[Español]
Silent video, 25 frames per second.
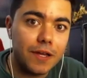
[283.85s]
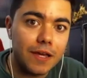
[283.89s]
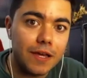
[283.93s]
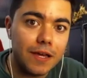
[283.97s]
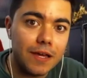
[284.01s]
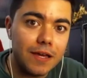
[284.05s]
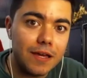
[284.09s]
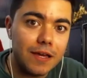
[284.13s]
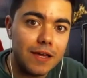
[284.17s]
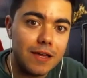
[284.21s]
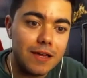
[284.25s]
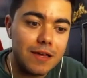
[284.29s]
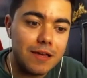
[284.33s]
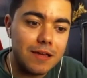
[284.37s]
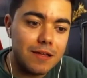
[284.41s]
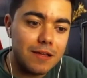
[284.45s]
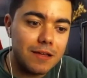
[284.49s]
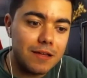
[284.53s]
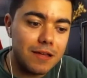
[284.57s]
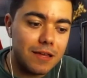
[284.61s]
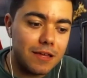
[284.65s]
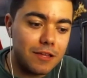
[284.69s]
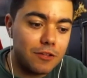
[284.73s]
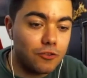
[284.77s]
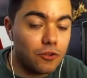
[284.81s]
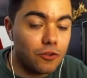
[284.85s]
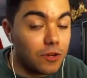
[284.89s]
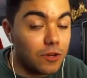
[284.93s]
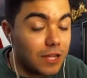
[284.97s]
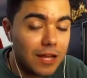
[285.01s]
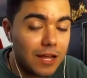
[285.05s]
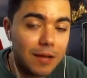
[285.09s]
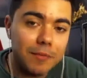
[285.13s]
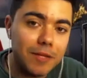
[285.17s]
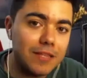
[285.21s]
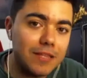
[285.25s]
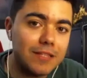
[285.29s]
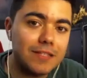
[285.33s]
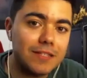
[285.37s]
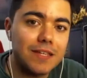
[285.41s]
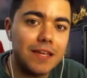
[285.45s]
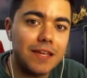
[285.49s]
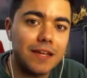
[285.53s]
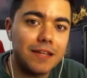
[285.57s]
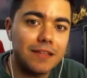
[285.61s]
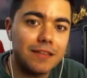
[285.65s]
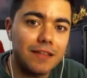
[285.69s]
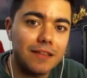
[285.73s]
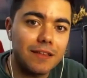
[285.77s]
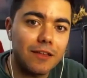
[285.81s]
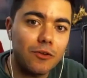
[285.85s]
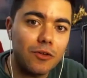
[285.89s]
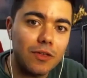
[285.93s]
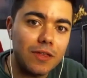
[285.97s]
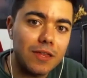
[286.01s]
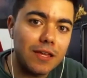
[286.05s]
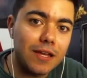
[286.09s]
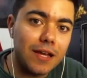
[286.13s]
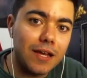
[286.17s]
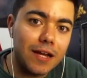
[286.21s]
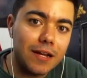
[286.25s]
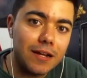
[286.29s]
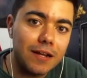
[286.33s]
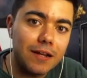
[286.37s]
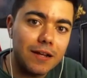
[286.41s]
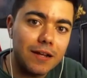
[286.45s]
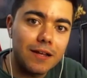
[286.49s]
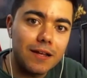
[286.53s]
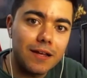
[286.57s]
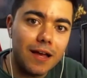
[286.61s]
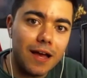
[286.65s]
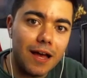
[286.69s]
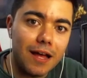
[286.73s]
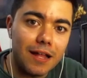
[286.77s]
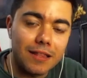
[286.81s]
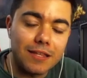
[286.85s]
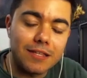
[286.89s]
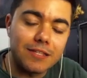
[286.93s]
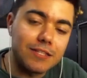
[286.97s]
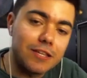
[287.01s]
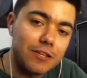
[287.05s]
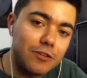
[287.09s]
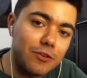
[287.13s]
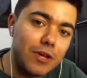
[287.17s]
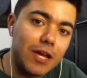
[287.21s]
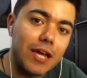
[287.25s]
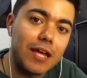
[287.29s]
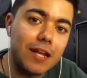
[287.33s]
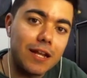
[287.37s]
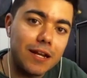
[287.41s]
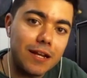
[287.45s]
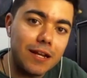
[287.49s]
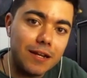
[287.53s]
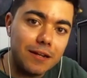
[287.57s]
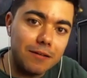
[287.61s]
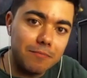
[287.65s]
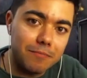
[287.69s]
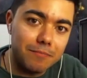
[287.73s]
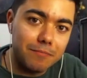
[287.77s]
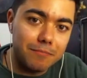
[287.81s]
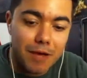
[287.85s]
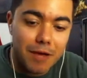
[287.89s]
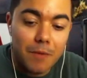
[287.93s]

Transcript: que históricamente se hayan intentado dedicar al diseño ingenieril.